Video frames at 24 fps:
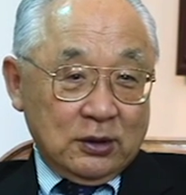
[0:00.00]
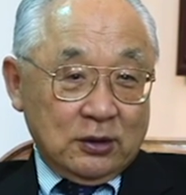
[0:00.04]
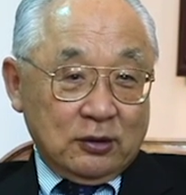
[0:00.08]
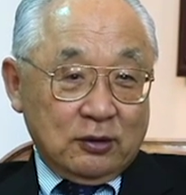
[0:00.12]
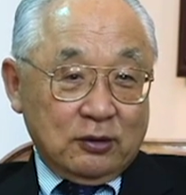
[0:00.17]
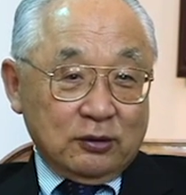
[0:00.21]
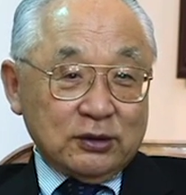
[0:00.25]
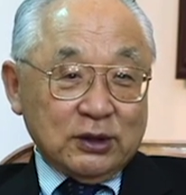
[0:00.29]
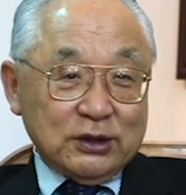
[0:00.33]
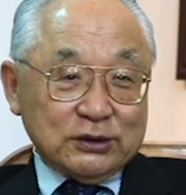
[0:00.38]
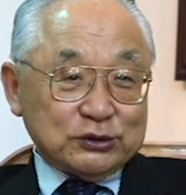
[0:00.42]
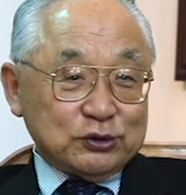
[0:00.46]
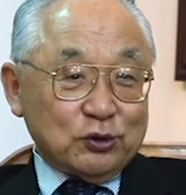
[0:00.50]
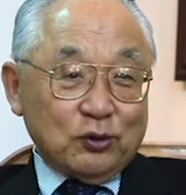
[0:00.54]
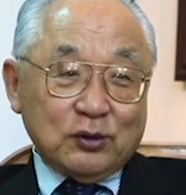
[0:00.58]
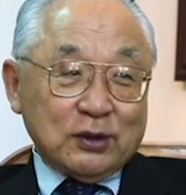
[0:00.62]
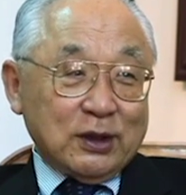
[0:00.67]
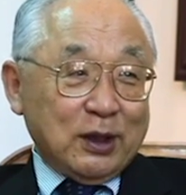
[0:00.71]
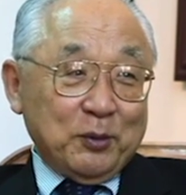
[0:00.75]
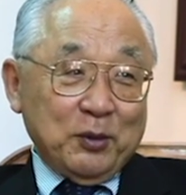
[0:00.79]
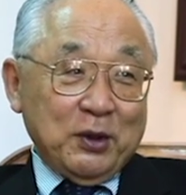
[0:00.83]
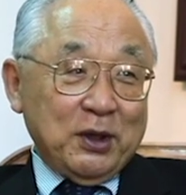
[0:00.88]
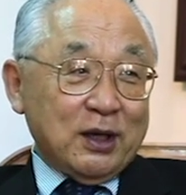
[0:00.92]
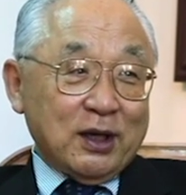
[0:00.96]
こんな人の
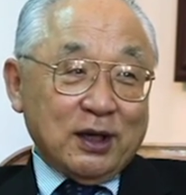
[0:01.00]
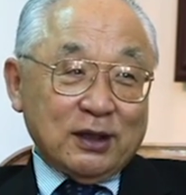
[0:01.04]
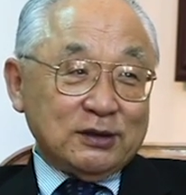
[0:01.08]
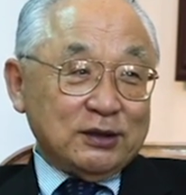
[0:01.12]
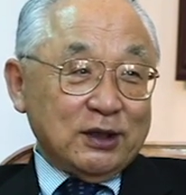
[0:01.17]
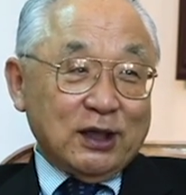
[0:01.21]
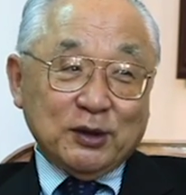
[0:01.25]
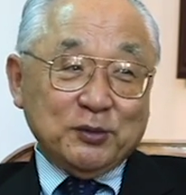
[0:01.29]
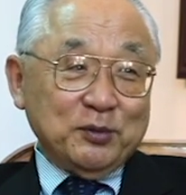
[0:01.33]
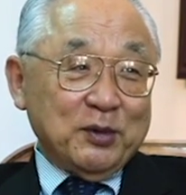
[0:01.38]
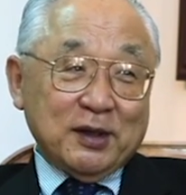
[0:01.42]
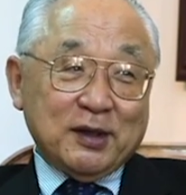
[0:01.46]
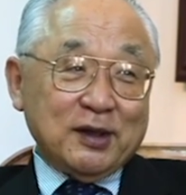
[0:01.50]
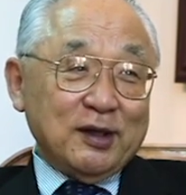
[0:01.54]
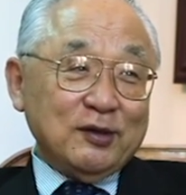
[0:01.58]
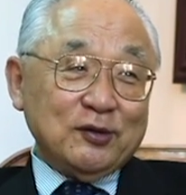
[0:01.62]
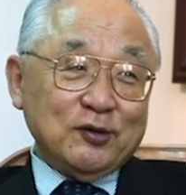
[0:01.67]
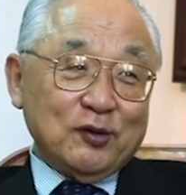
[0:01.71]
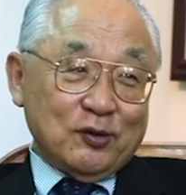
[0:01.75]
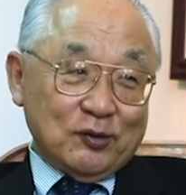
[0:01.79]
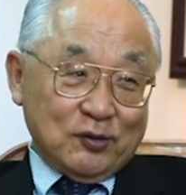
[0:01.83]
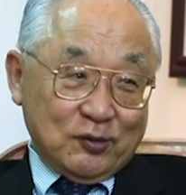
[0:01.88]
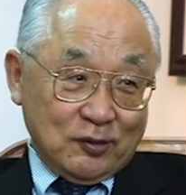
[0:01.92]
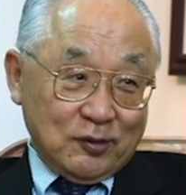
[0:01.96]
ためなんかにやりません
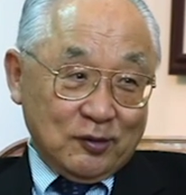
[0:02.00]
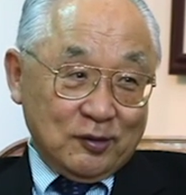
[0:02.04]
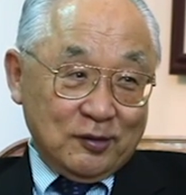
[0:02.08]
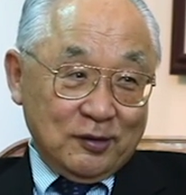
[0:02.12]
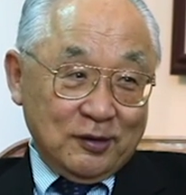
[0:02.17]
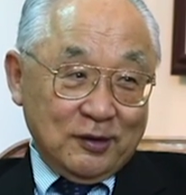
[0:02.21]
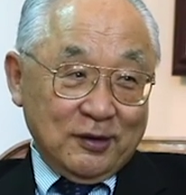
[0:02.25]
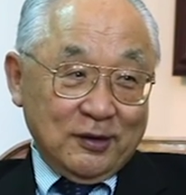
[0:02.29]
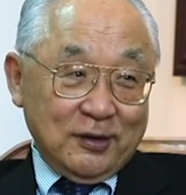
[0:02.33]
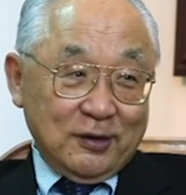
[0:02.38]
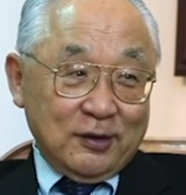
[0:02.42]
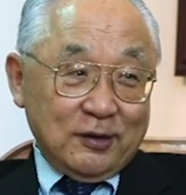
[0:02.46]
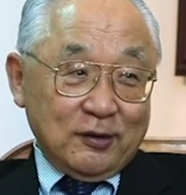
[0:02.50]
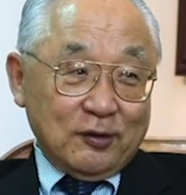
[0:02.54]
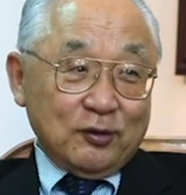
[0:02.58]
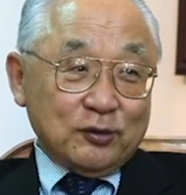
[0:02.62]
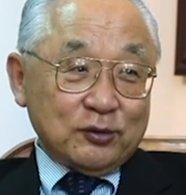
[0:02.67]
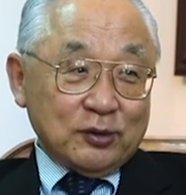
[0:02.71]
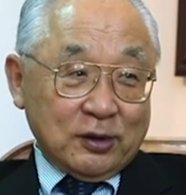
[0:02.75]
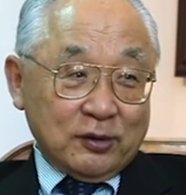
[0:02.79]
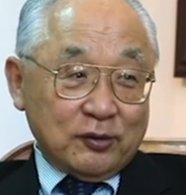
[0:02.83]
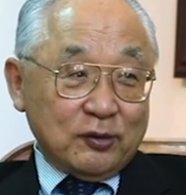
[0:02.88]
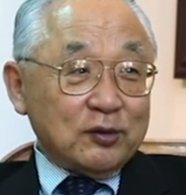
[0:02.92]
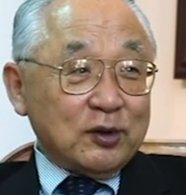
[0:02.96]
よと
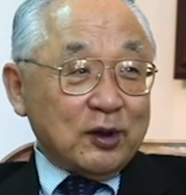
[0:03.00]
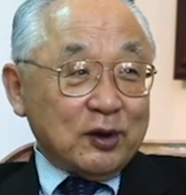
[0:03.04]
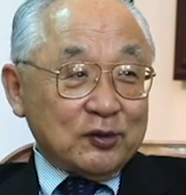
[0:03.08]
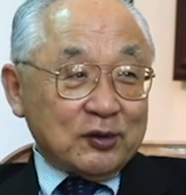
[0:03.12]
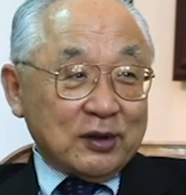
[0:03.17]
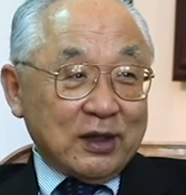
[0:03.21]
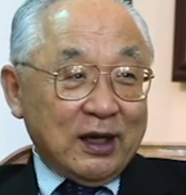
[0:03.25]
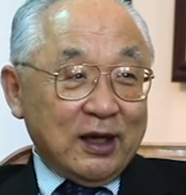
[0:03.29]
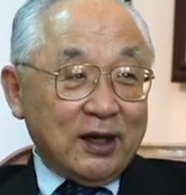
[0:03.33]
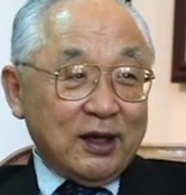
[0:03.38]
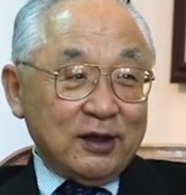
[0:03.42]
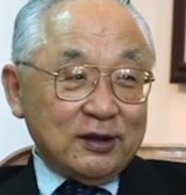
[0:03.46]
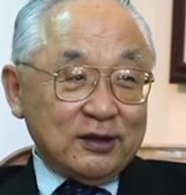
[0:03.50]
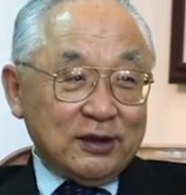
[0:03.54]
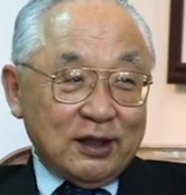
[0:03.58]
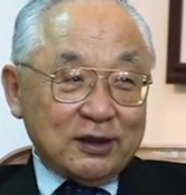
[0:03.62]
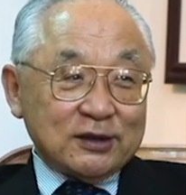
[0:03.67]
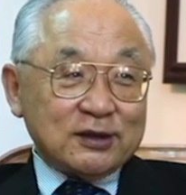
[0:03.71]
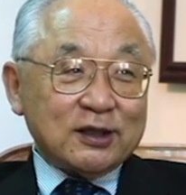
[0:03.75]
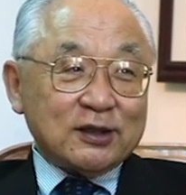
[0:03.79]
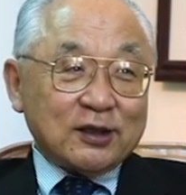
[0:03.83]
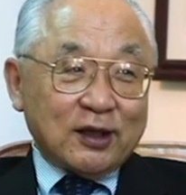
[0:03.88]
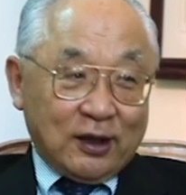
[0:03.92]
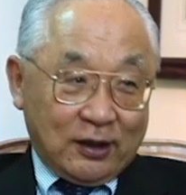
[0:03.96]
今度そんなこと考えてやっ
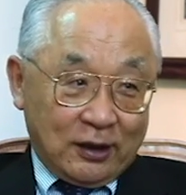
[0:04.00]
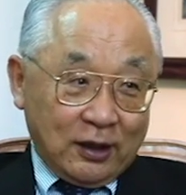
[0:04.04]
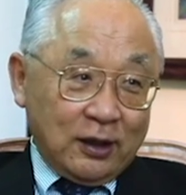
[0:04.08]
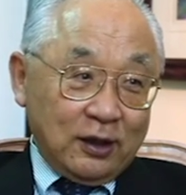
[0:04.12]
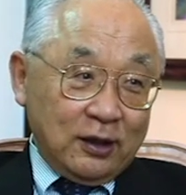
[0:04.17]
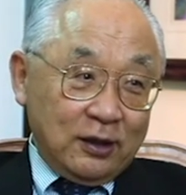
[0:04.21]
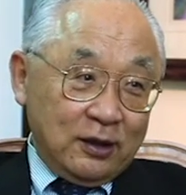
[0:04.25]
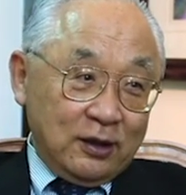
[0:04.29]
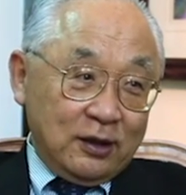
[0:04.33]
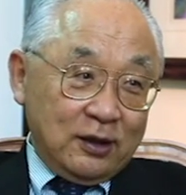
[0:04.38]
てたら